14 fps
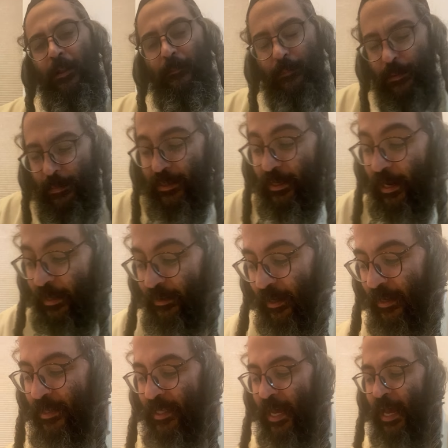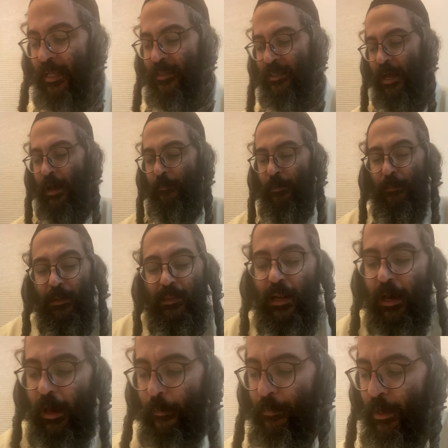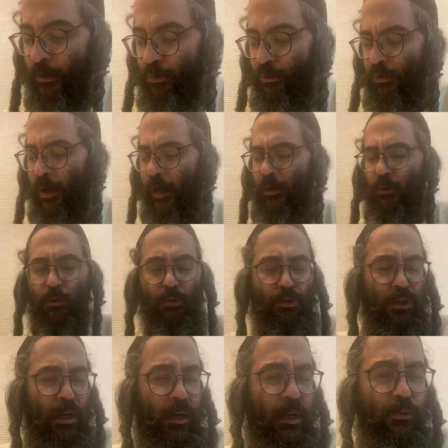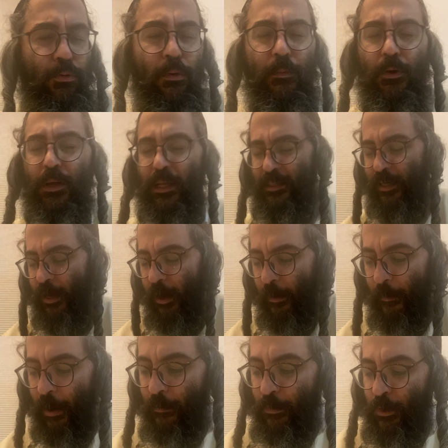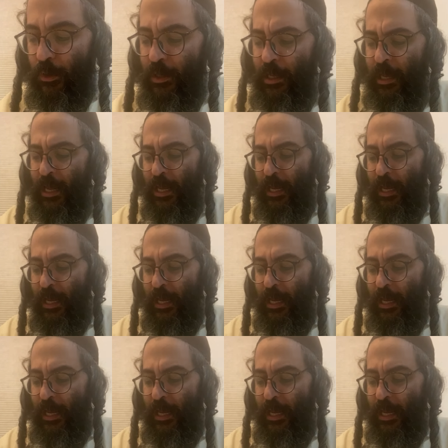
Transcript: mi mette la tristezza, mi mette la rabbiatura, lo conosci anche tu il mio Yetzerarama, il,